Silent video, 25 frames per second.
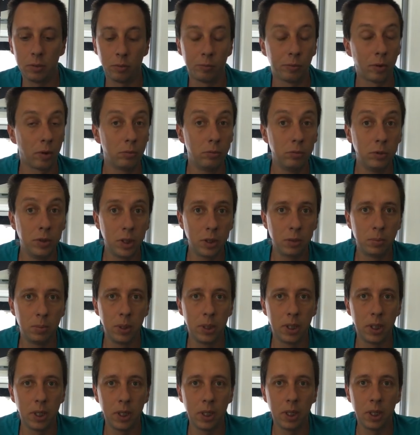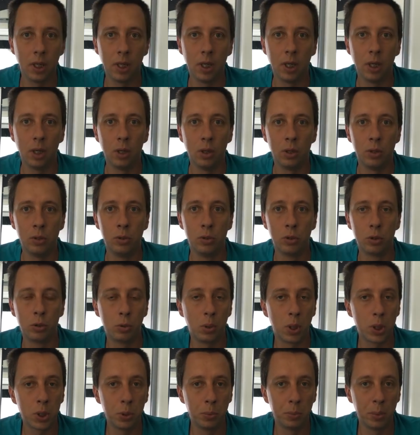enfin vous expliquer de
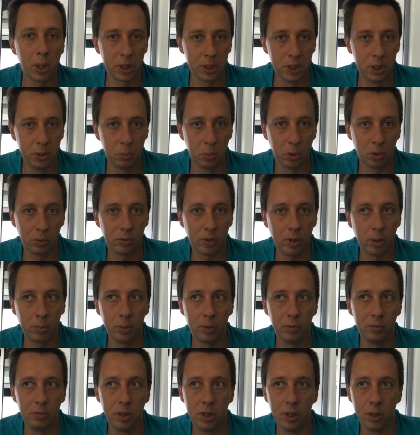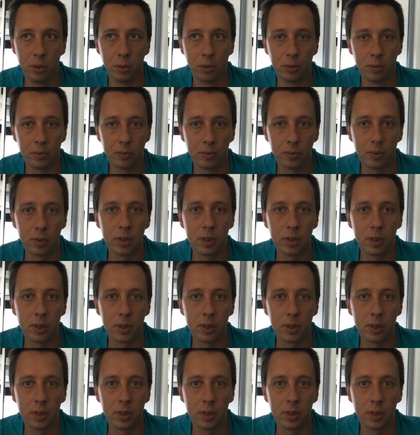quoi je suis parti pour faire mes vidéos,